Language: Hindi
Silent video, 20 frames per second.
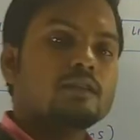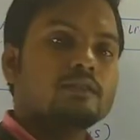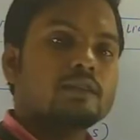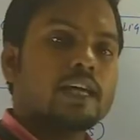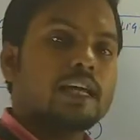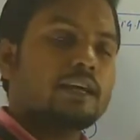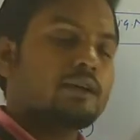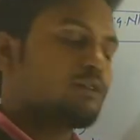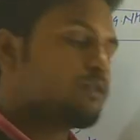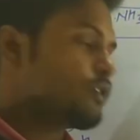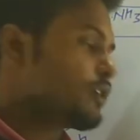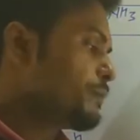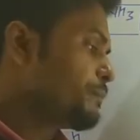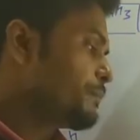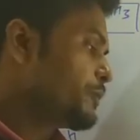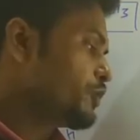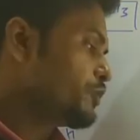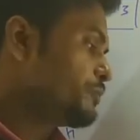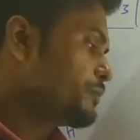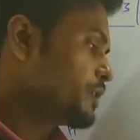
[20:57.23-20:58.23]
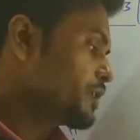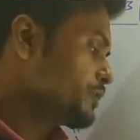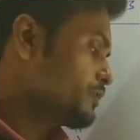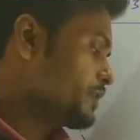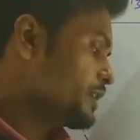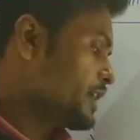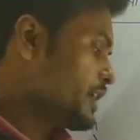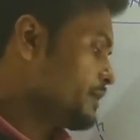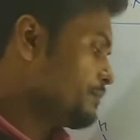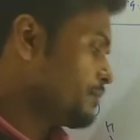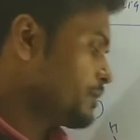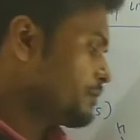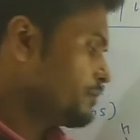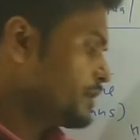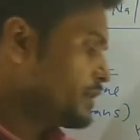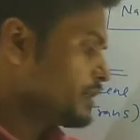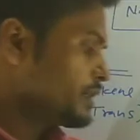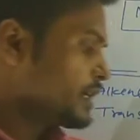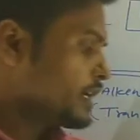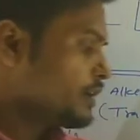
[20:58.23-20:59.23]
साइक्लो कंपाउंड में कन्वर्ट यहाँ पर
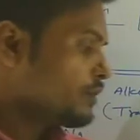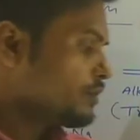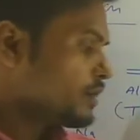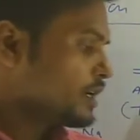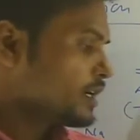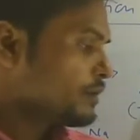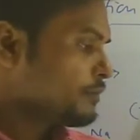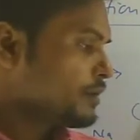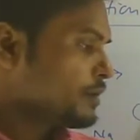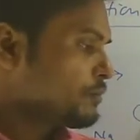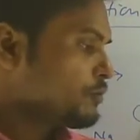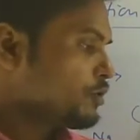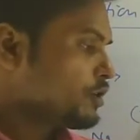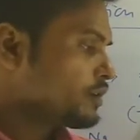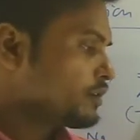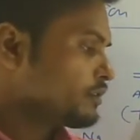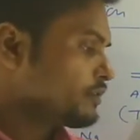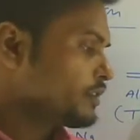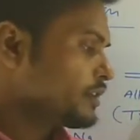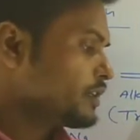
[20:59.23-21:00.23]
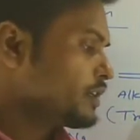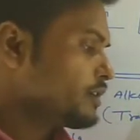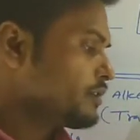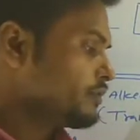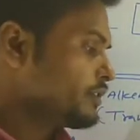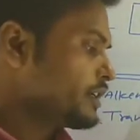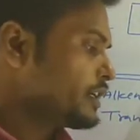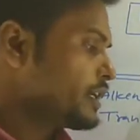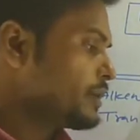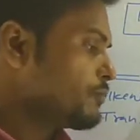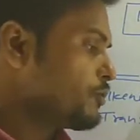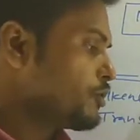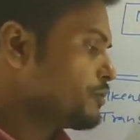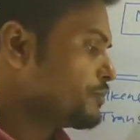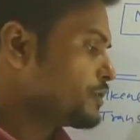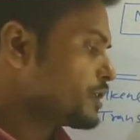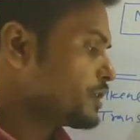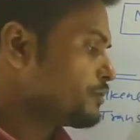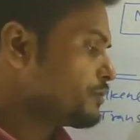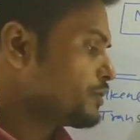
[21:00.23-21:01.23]
भी क्या होगा डबल बॉन्ड सिंगल सिंगल बॉन्ड
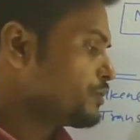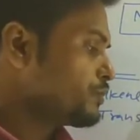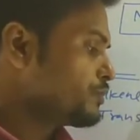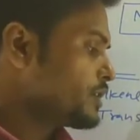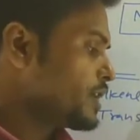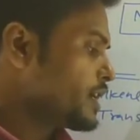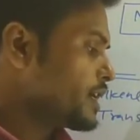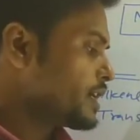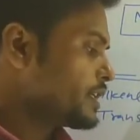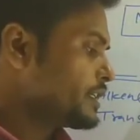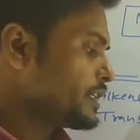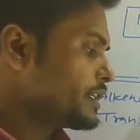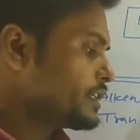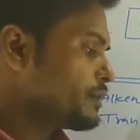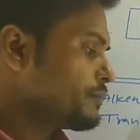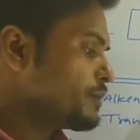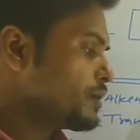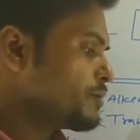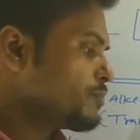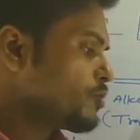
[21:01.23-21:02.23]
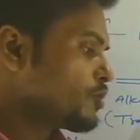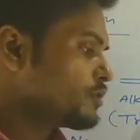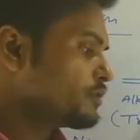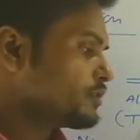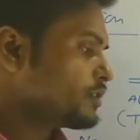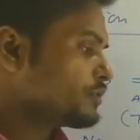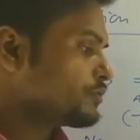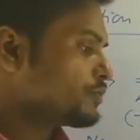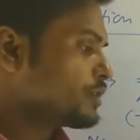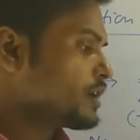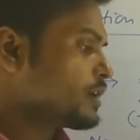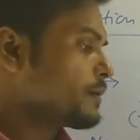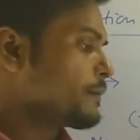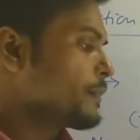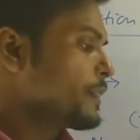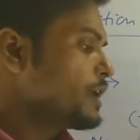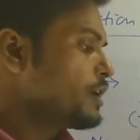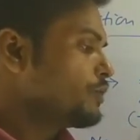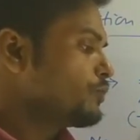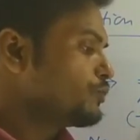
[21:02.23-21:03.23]
में कन्वर्ट हो जाएगा ये डबल बॉन्ड जो था
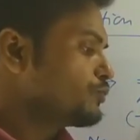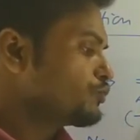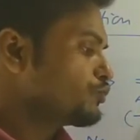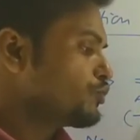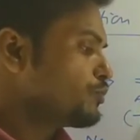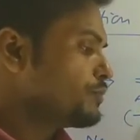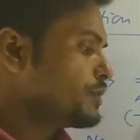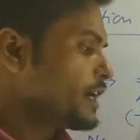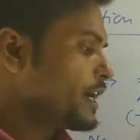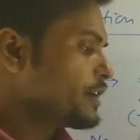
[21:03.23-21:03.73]
उसको भी